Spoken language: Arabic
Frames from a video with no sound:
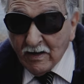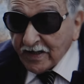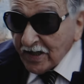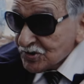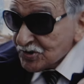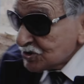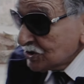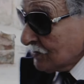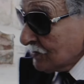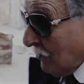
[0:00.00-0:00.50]

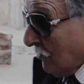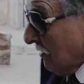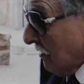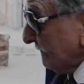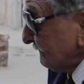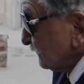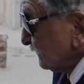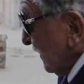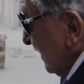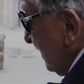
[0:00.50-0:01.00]
كنجيبوه
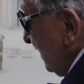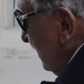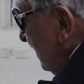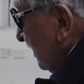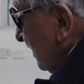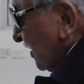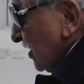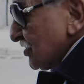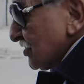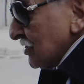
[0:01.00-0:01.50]

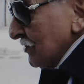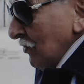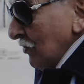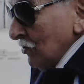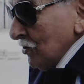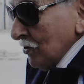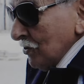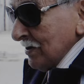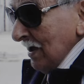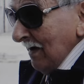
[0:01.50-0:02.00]

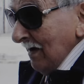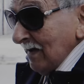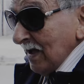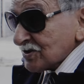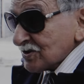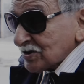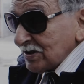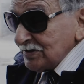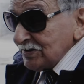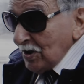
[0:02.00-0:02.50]
كنجيبوه لهنا
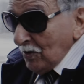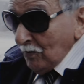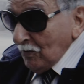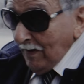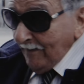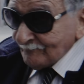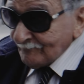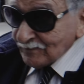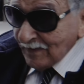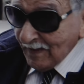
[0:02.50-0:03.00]
اش كيدير هو